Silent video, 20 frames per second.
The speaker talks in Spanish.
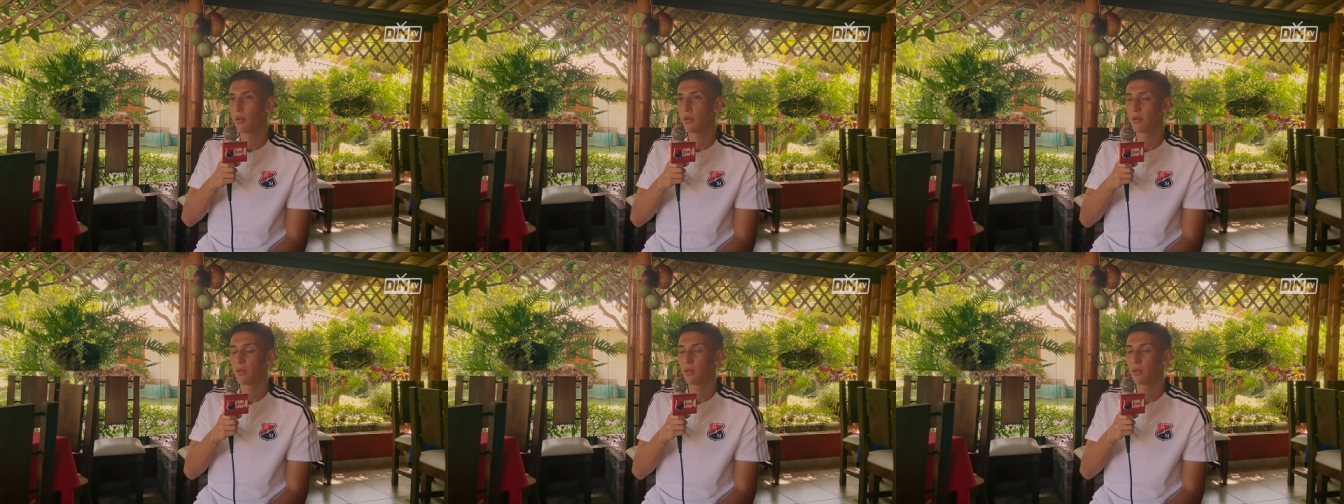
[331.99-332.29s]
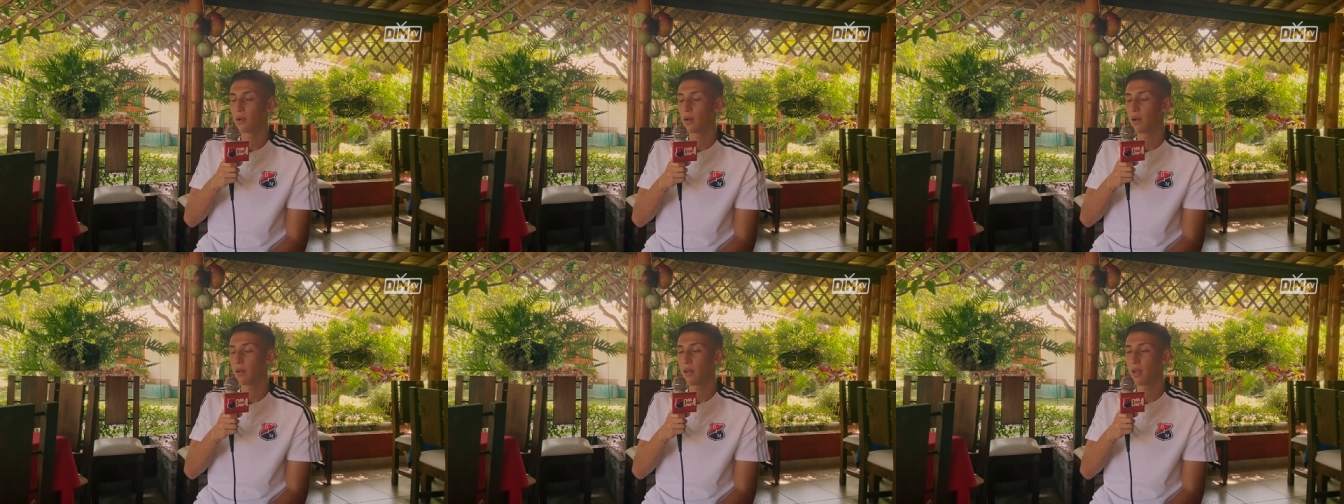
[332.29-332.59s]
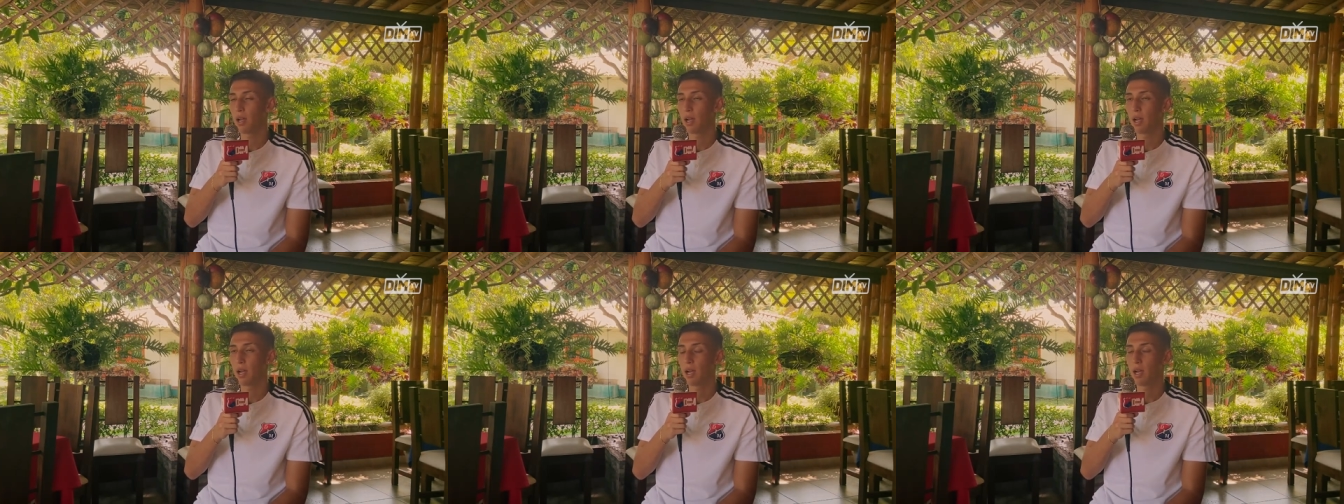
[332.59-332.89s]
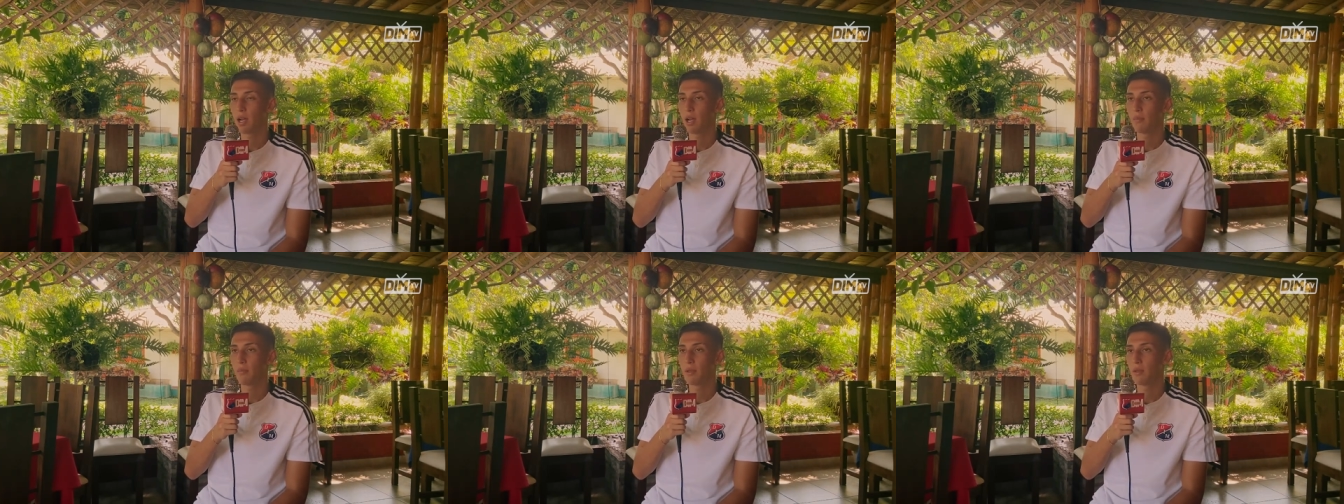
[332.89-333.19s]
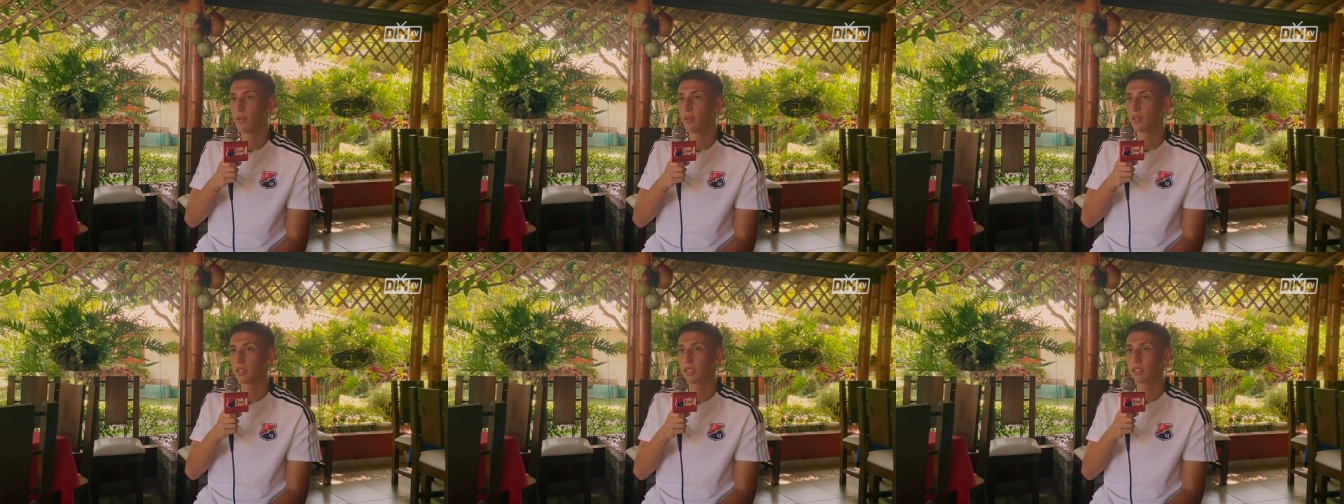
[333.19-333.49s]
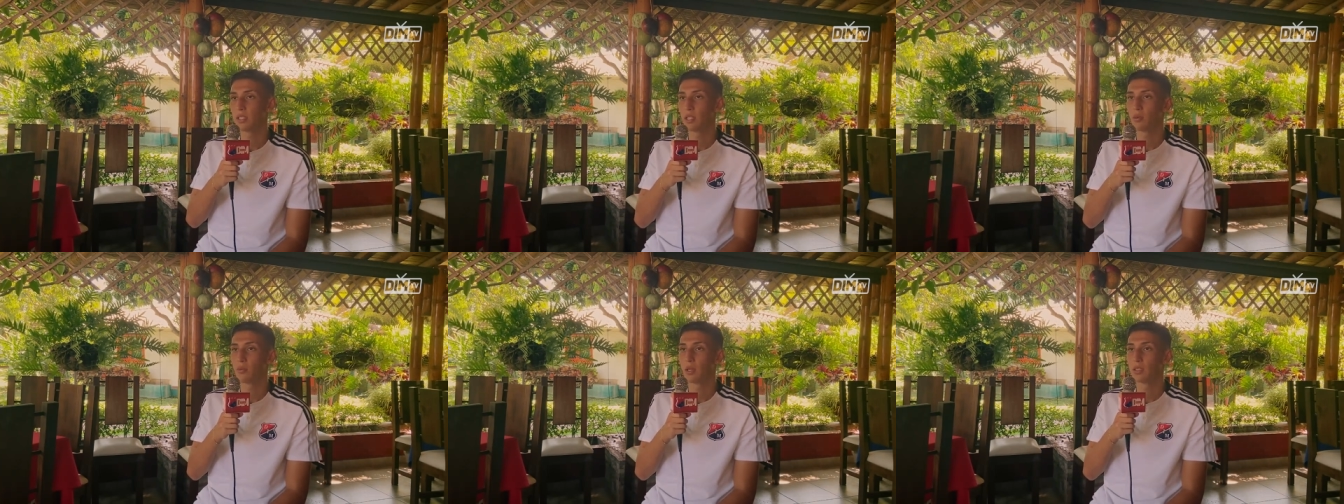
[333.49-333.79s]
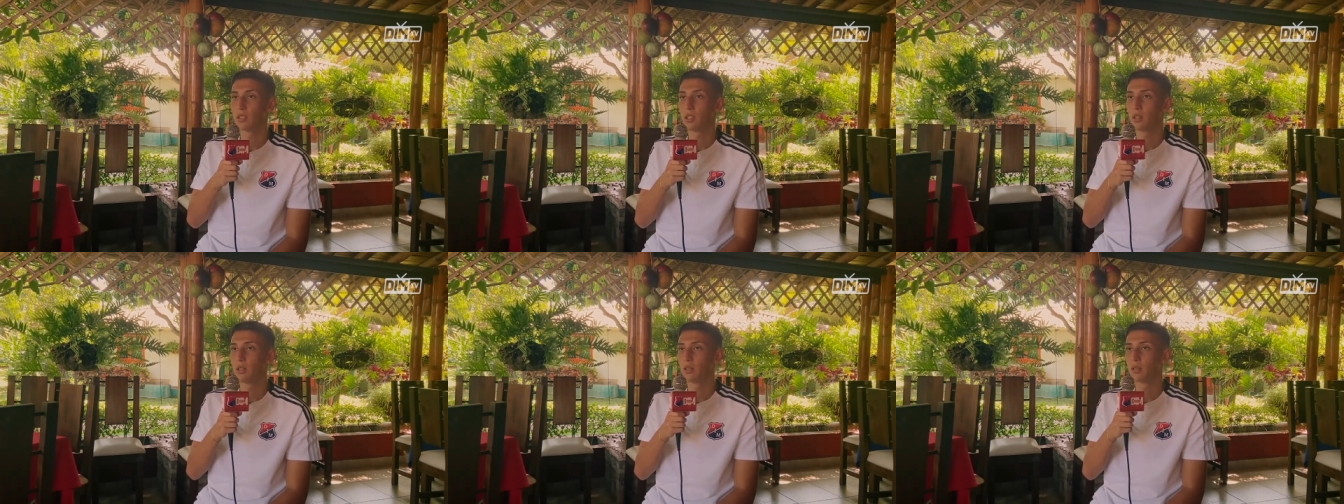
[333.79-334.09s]
nunca había vivido esa
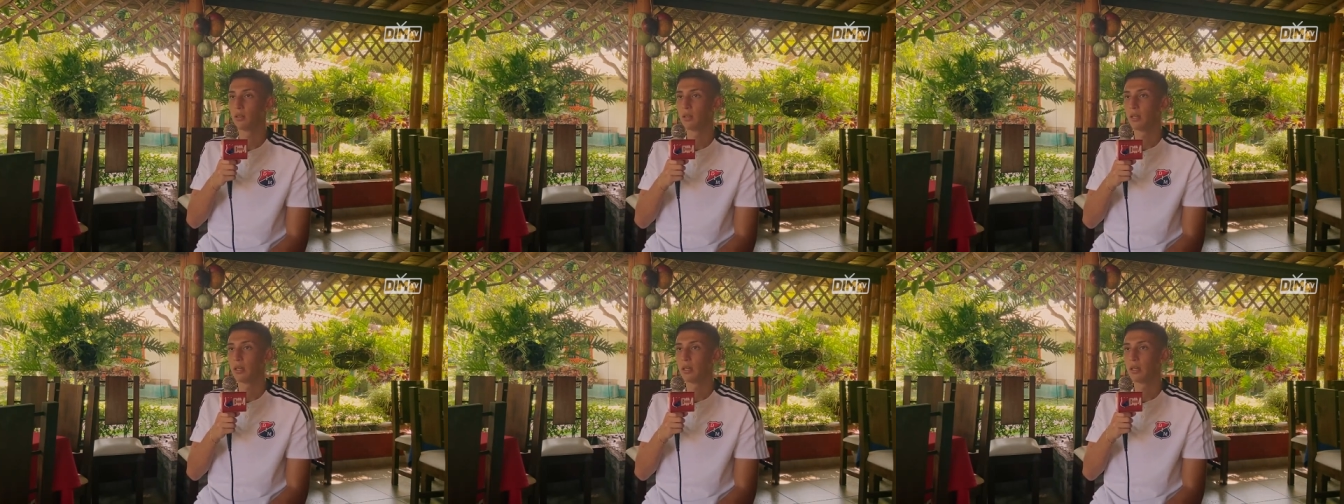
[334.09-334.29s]
situación